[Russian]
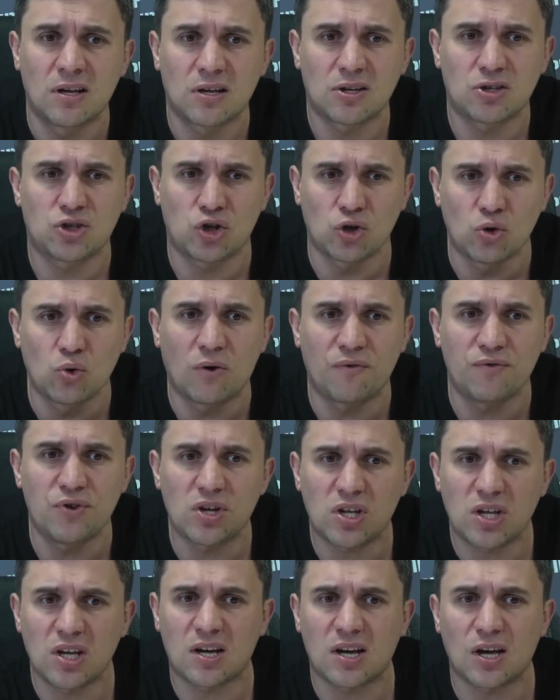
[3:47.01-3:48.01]

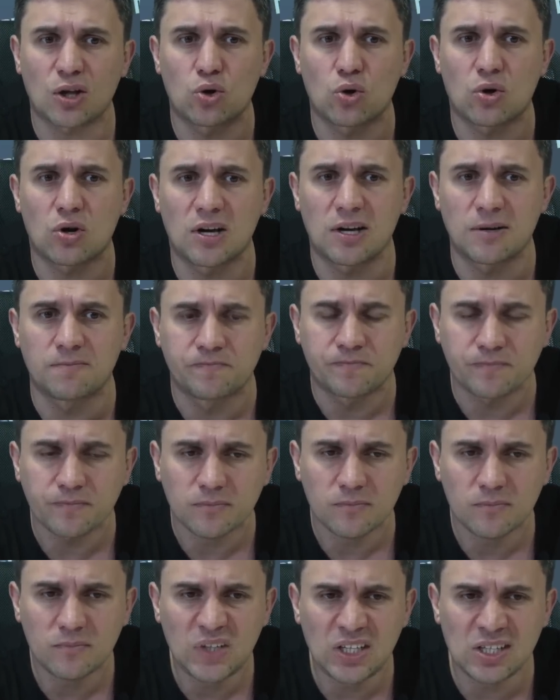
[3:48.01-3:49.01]
Чиновники, которые
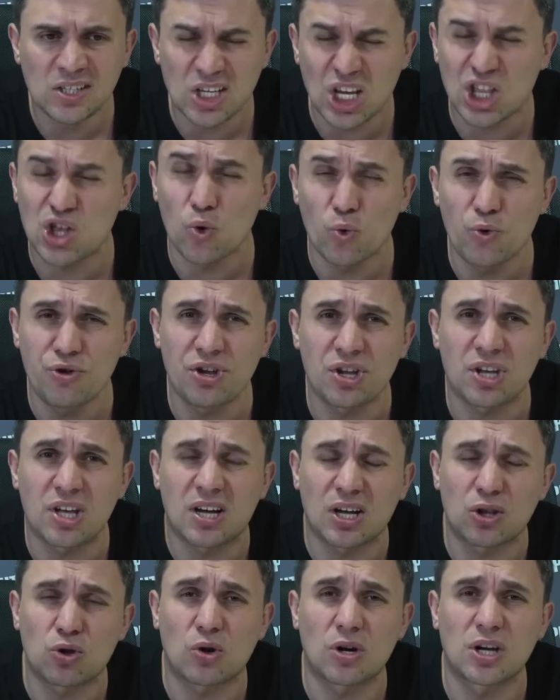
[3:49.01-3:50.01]
сотрудники,
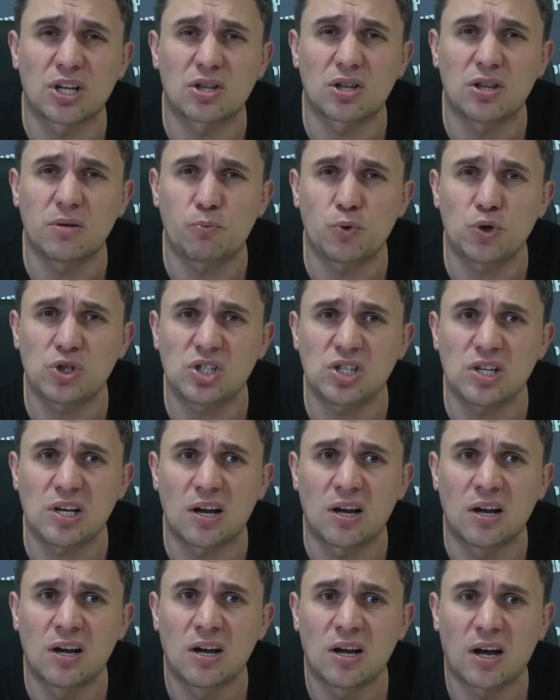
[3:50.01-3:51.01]
которые это допустили,
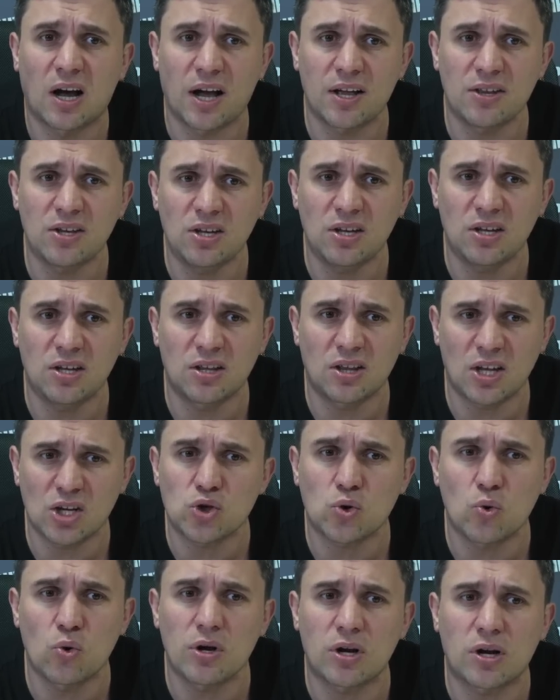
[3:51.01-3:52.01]
они
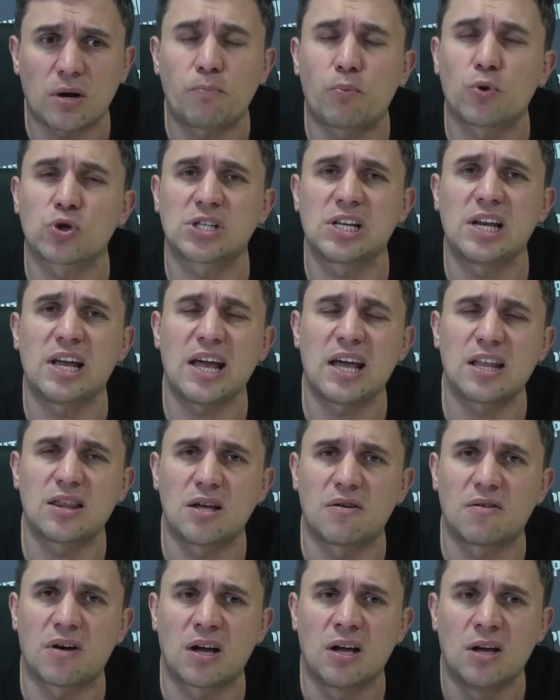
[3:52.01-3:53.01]
насколько после
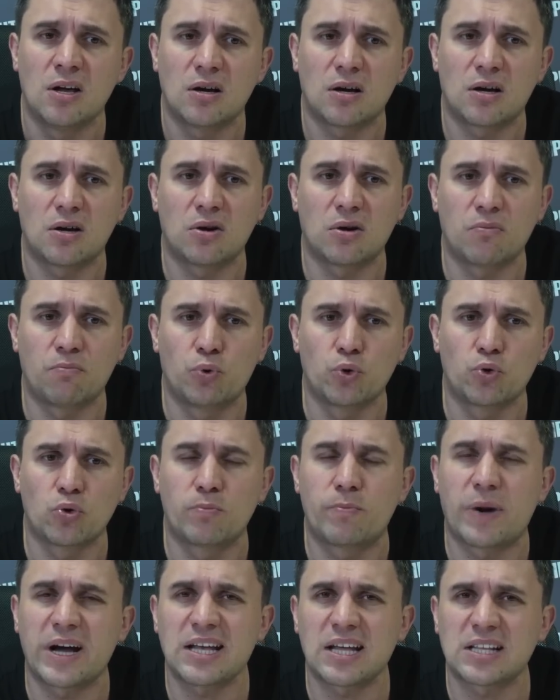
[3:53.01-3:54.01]
этого э, будут
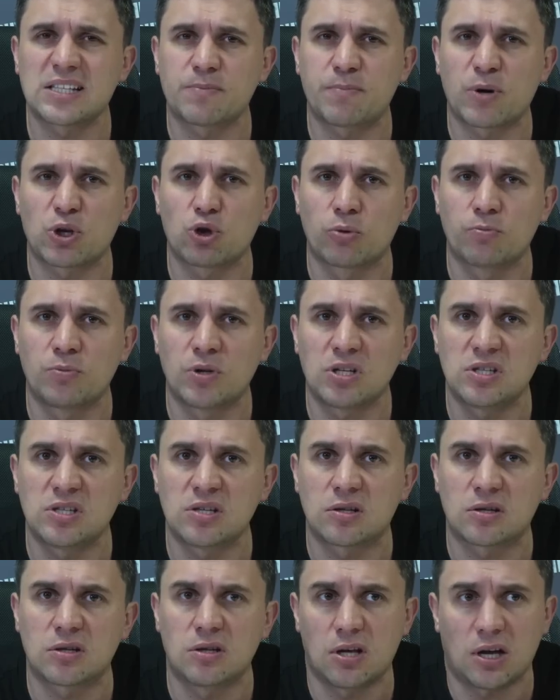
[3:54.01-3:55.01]
бояться подобных
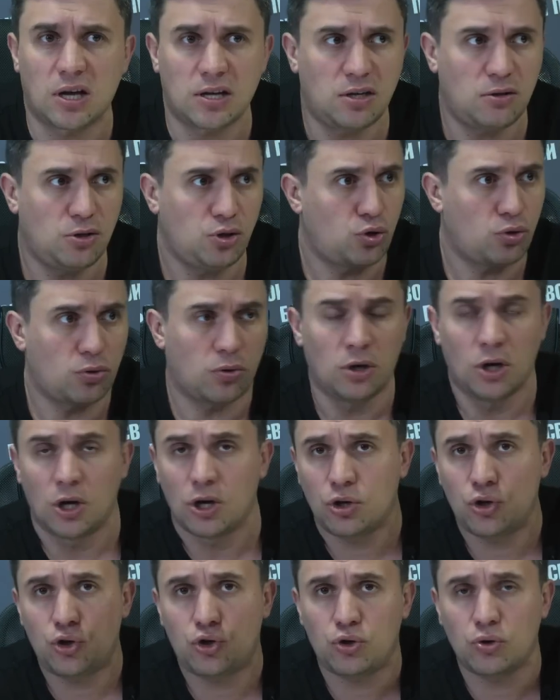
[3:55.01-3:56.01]
дел? Да они еще,
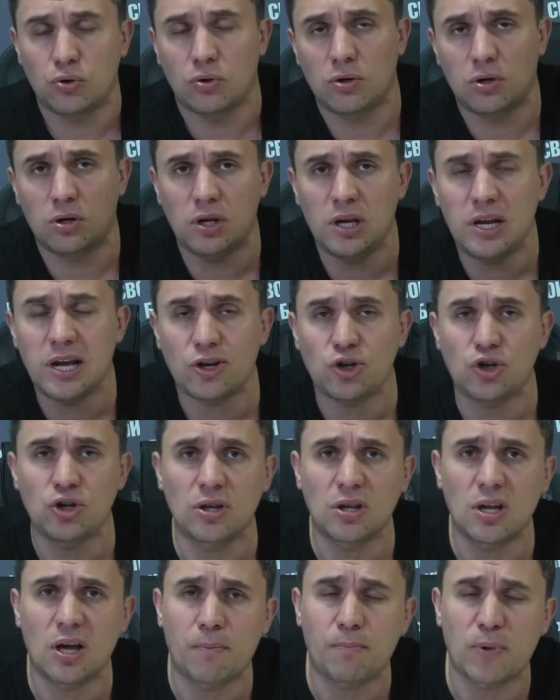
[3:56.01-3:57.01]
еще легче
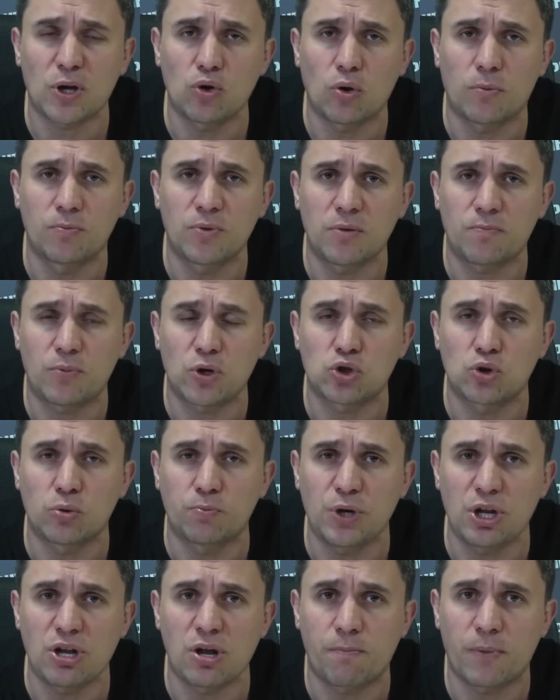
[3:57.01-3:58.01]
на подобные
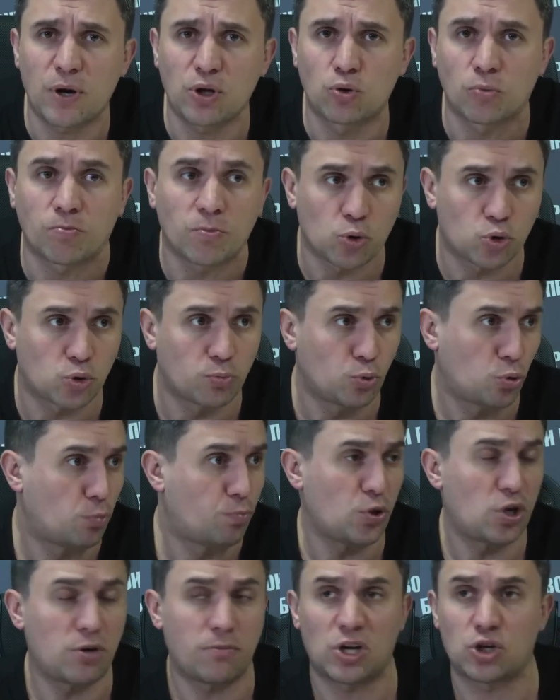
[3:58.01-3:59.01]
преступления пойдут, потому что будут
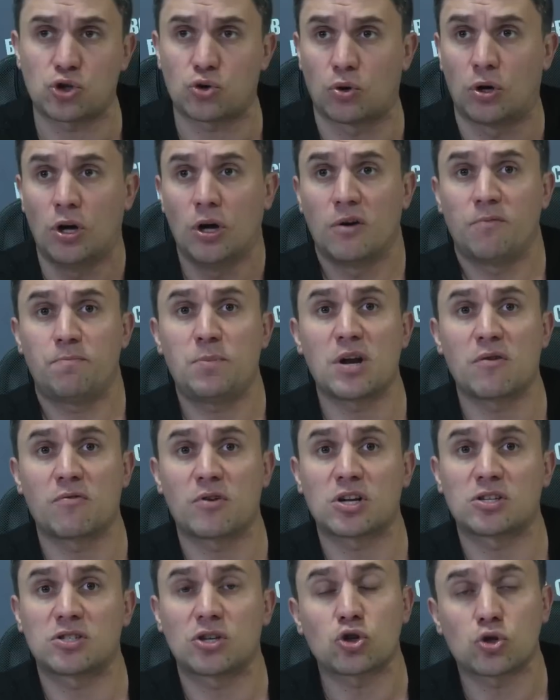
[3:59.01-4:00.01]
понимать, что в первый
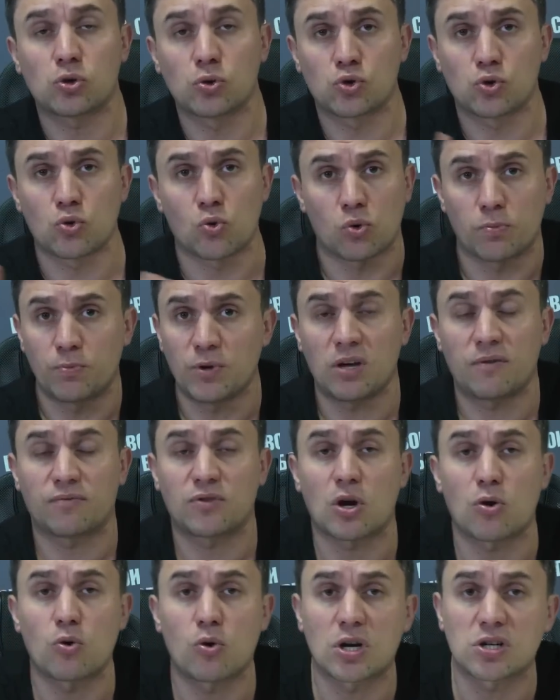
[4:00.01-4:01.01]
раз сошло с рук мне, и
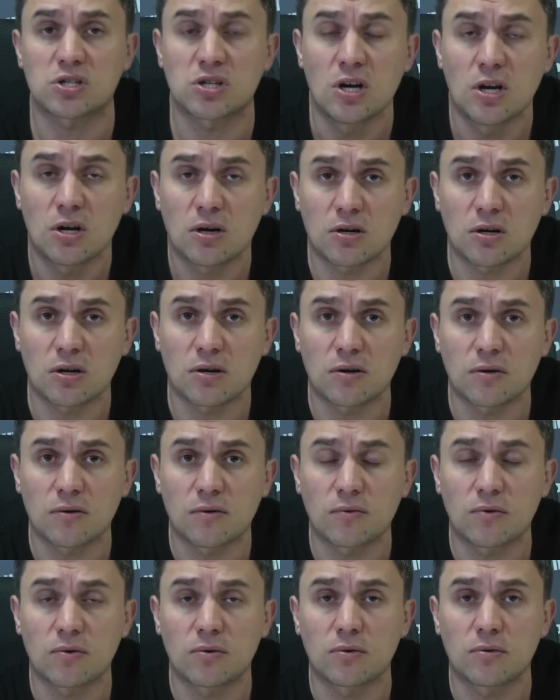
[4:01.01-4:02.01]
второй раз э,
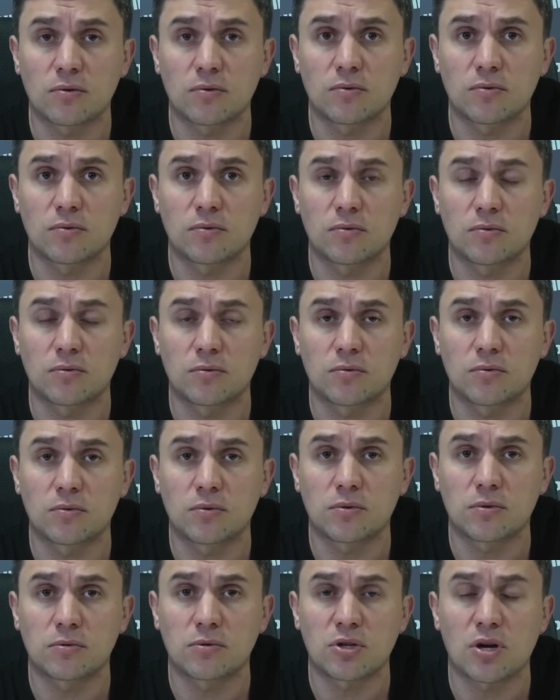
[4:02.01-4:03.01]

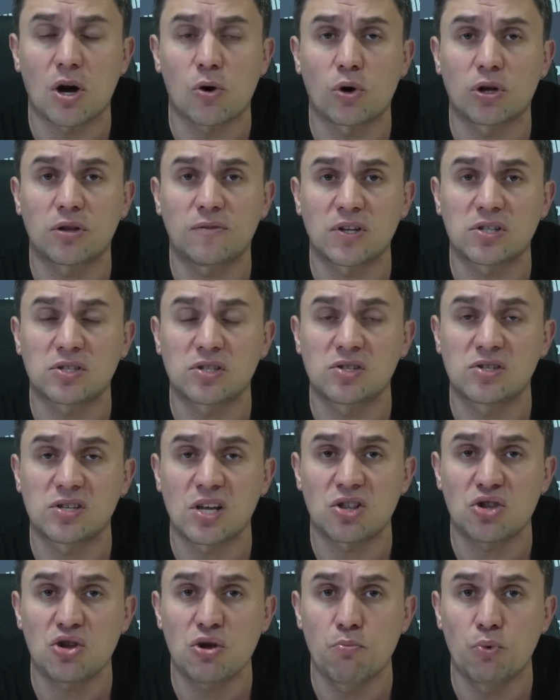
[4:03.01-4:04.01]
э, никакой ответственности за
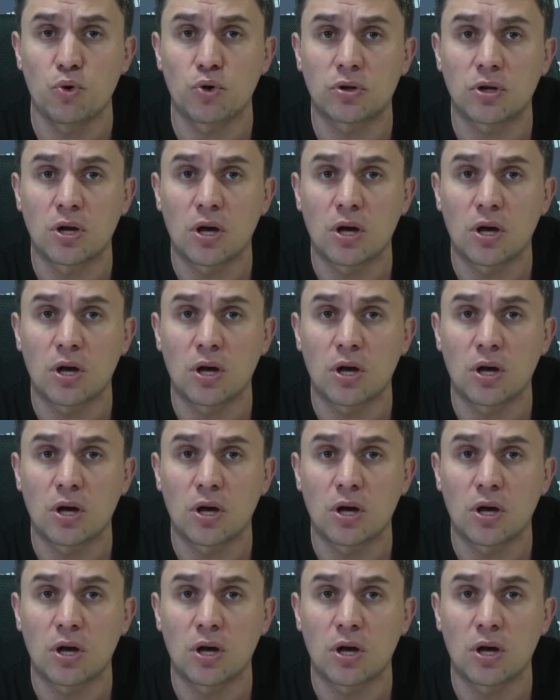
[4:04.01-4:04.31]
это не будет.